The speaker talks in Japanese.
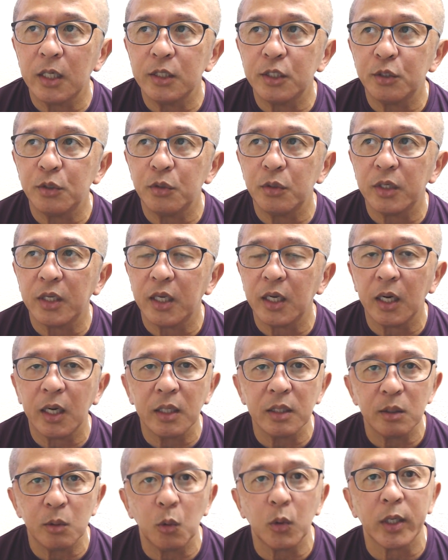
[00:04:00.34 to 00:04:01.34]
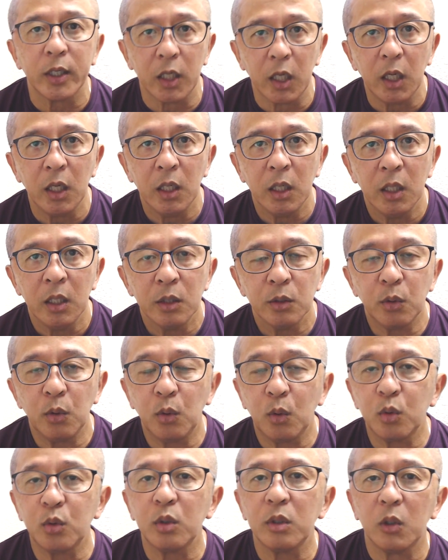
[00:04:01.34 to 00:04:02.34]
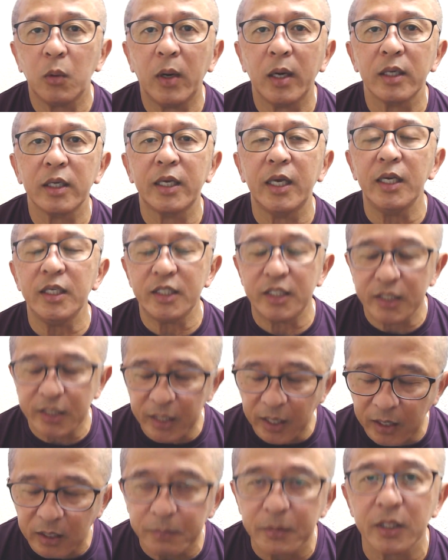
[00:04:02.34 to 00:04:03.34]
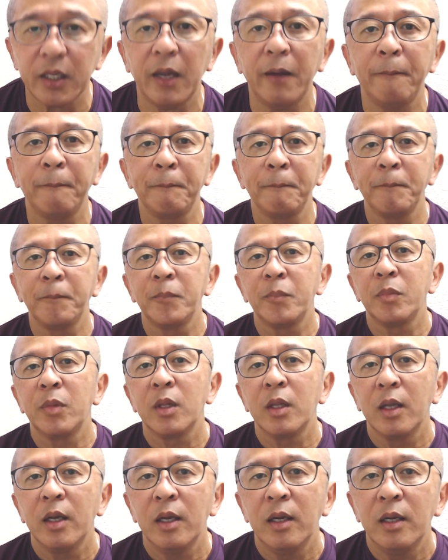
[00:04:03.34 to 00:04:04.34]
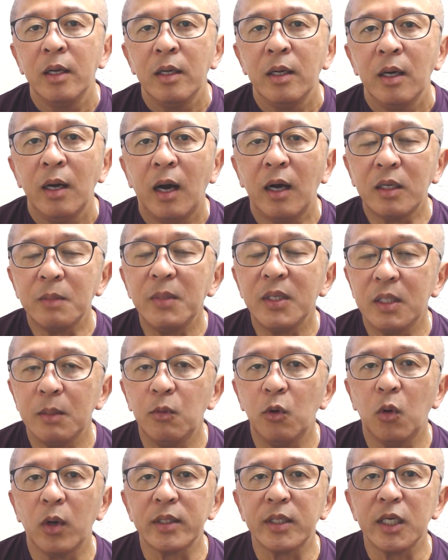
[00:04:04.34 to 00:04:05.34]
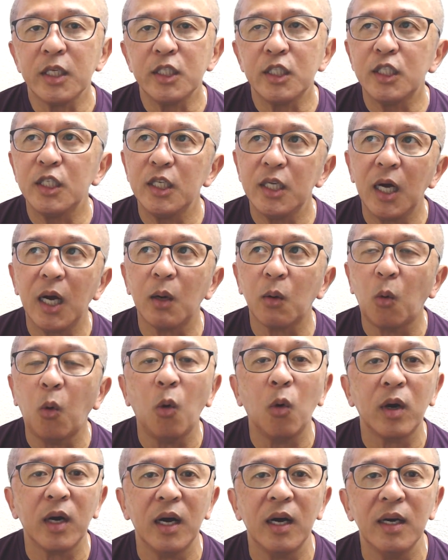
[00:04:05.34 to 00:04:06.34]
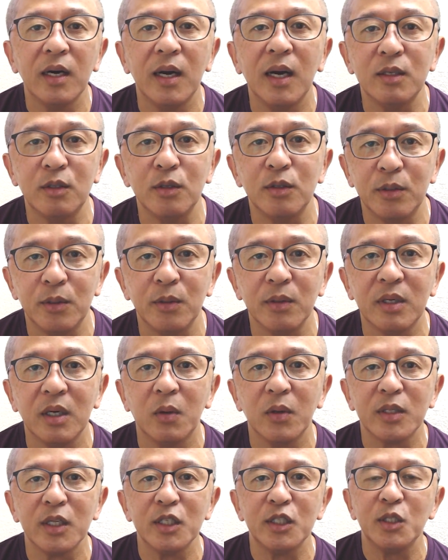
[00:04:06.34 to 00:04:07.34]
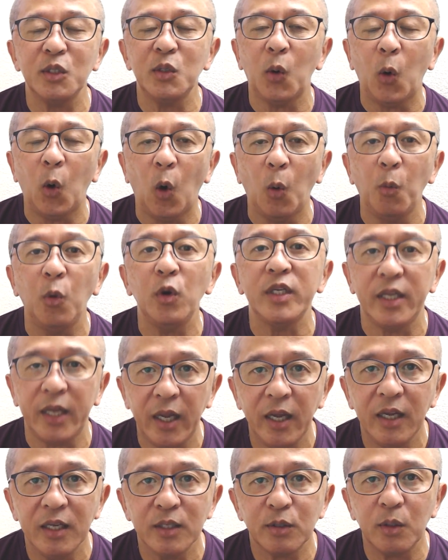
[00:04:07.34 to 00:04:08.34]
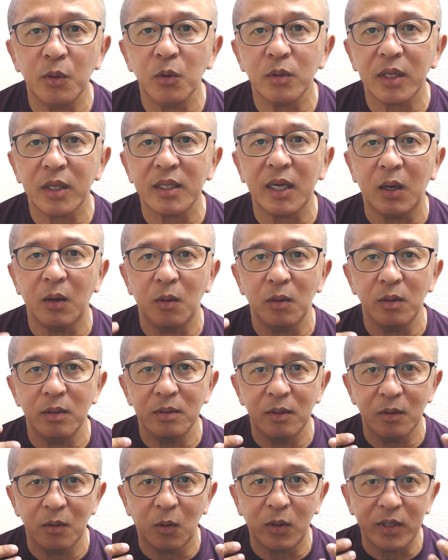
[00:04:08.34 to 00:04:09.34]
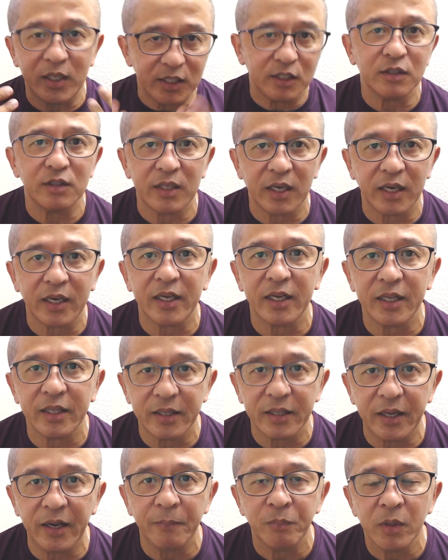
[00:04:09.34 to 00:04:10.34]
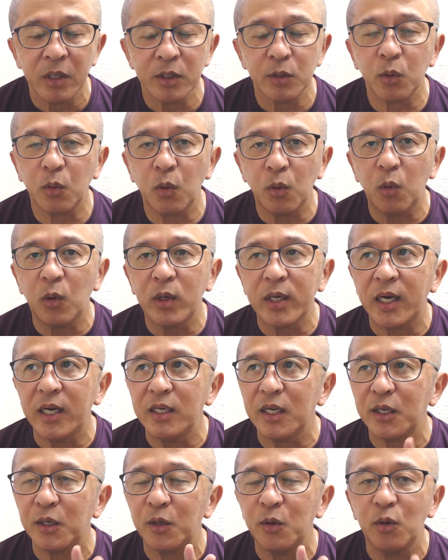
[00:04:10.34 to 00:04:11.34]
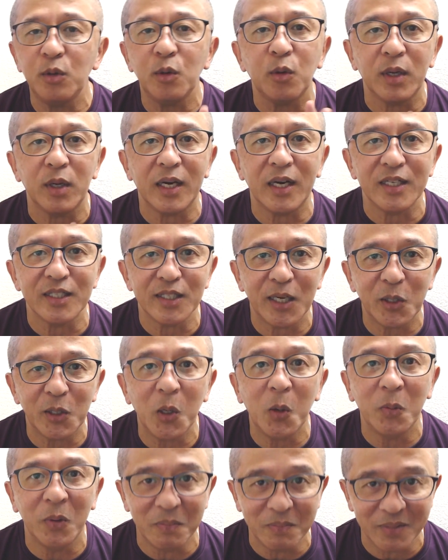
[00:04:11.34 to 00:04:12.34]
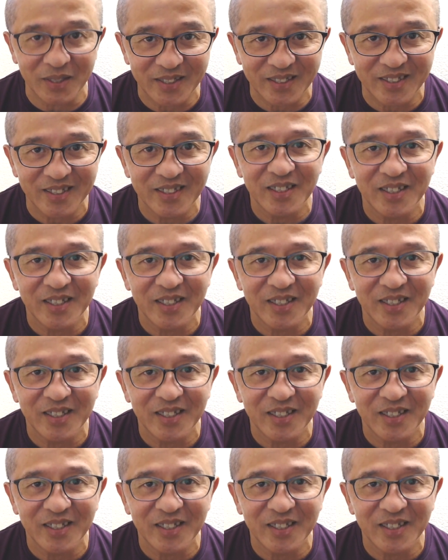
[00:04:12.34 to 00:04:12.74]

する批判とかね、そういうことでは決してありません。あくまでも私がこう考えるっていうか、私の思いね。それをただお話しするだけなんで、そこを誤解なきようにお願いしたいと思います。